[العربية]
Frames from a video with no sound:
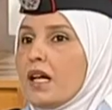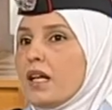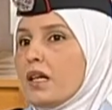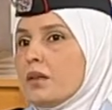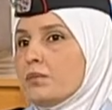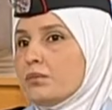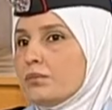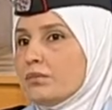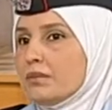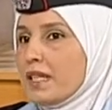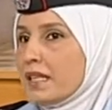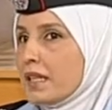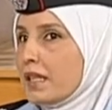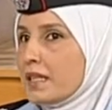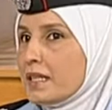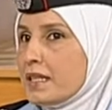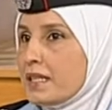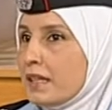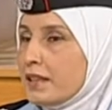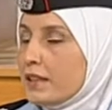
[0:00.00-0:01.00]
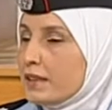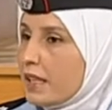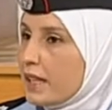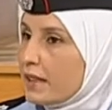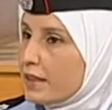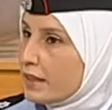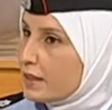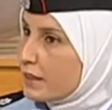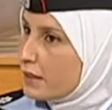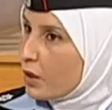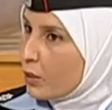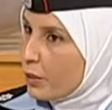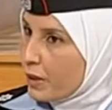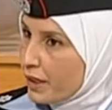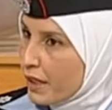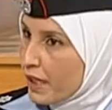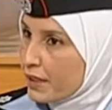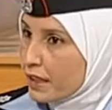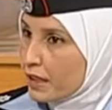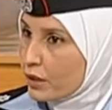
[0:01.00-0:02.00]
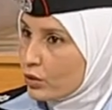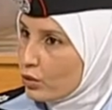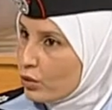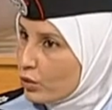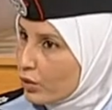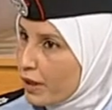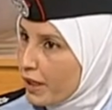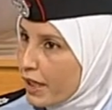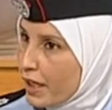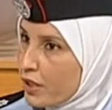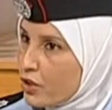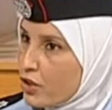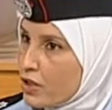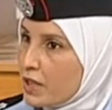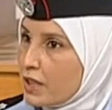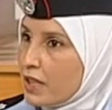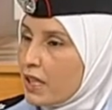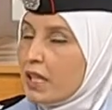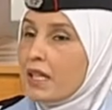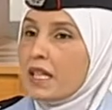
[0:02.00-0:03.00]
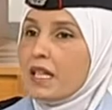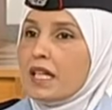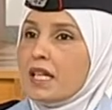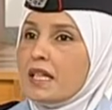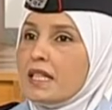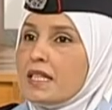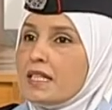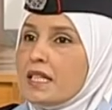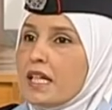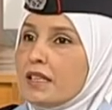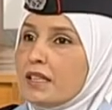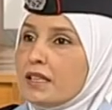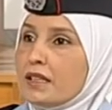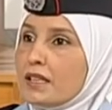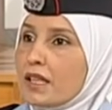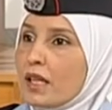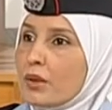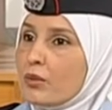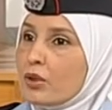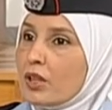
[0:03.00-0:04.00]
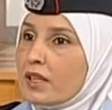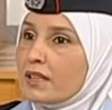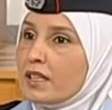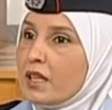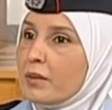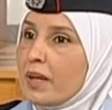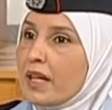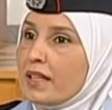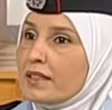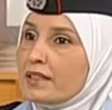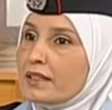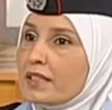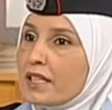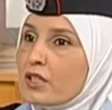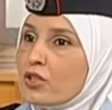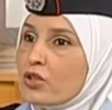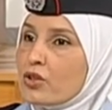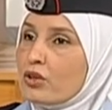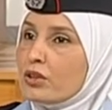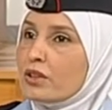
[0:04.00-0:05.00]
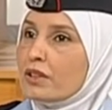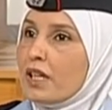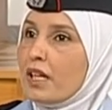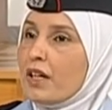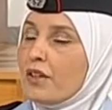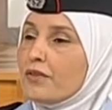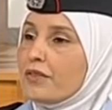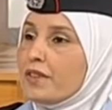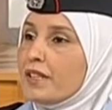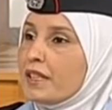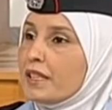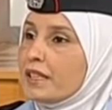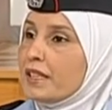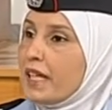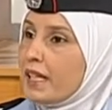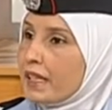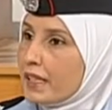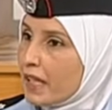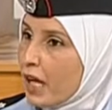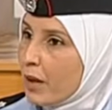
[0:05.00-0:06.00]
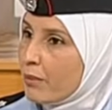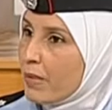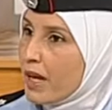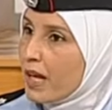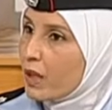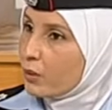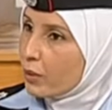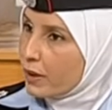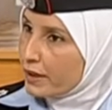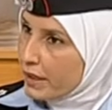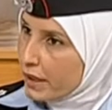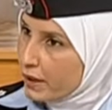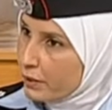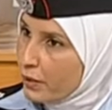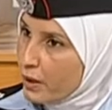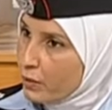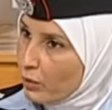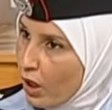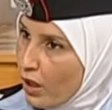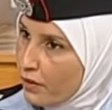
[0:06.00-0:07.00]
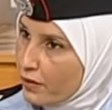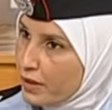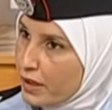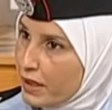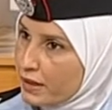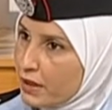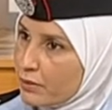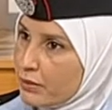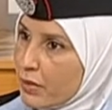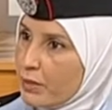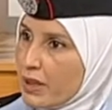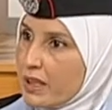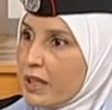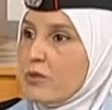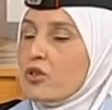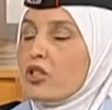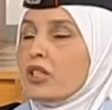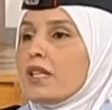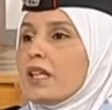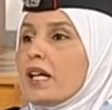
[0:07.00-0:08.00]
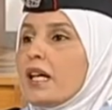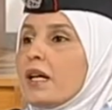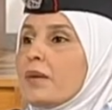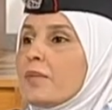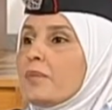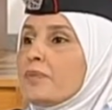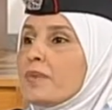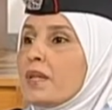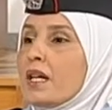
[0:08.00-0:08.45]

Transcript: مثلا زيادة عدد الدوريات على الطرق الخارجية زيادة مرتبات الشرطة في داخل عمان والمحافظات المملكة بشكل عام